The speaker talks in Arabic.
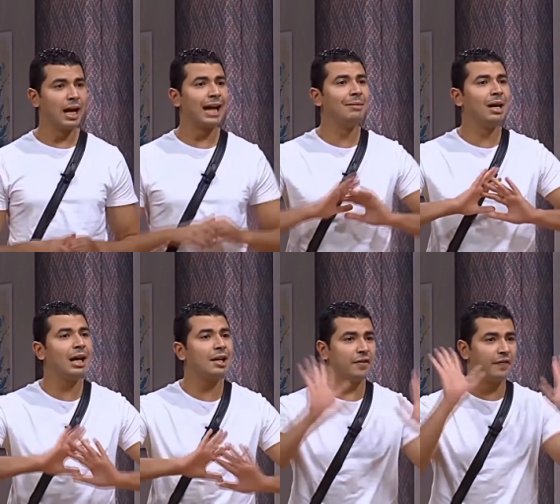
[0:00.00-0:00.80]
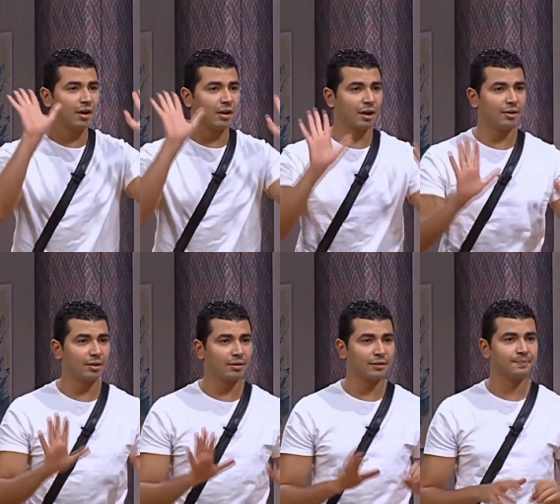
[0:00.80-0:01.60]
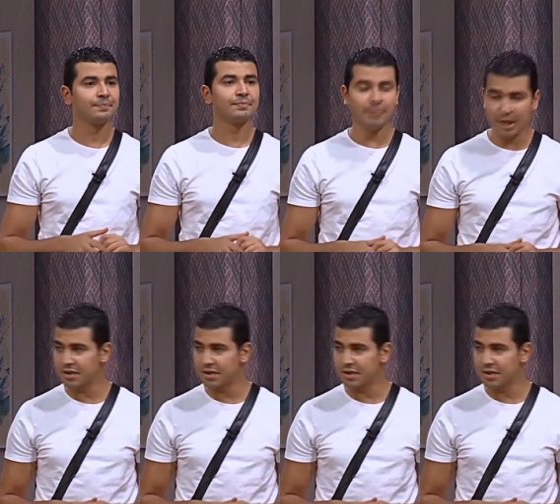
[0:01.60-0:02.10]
يعني مالكش في القدريات اه